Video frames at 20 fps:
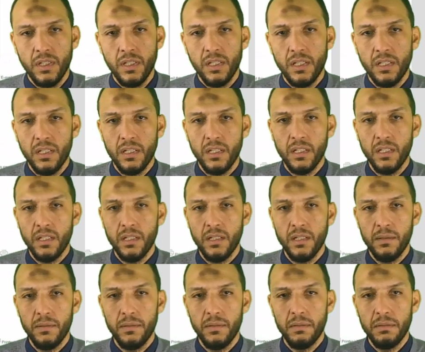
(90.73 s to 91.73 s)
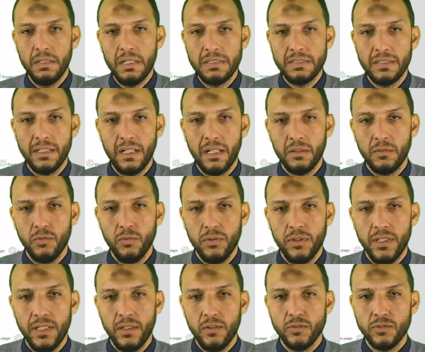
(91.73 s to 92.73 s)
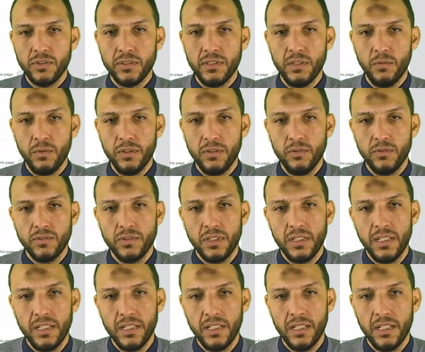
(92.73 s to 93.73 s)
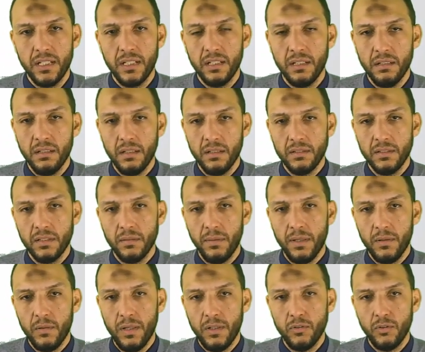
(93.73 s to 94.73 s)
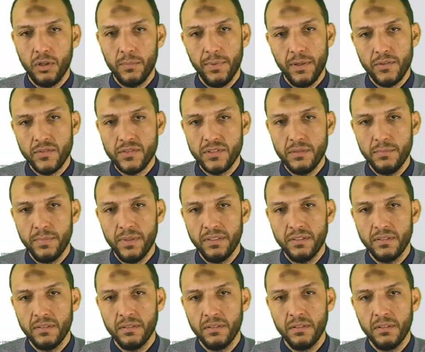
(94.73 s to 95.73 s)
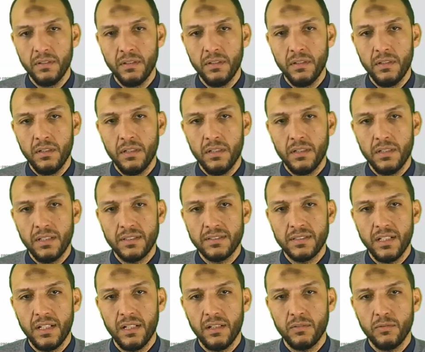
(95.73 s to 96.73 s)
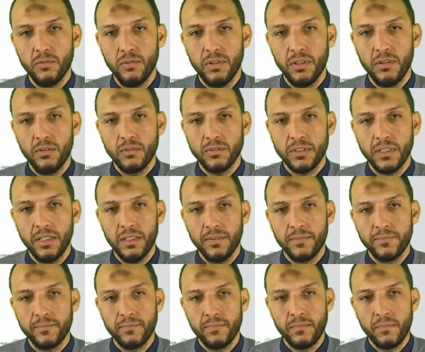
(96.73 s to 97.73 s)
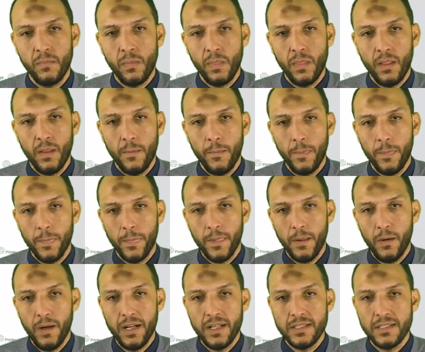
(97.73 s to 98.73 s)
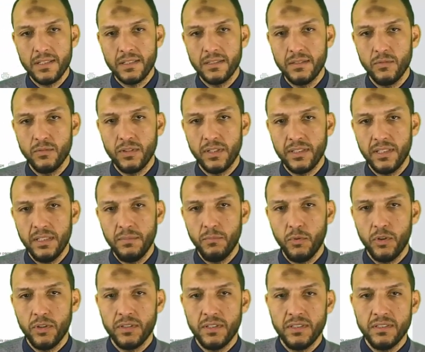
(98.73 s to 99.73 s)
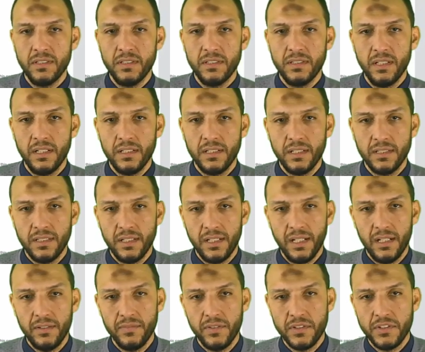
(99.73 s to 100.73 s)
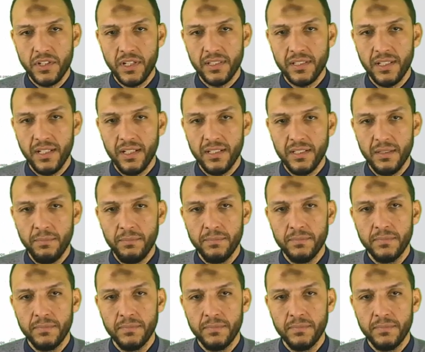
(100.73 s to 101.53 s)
آه، نزل على طول اللي هي نسخه الويندوز اللي هي طبعا هو عنده 64 بت نزل على طول النسخه لو عايز 32 ممكن تنزل ترجع لفيرجنات اقدم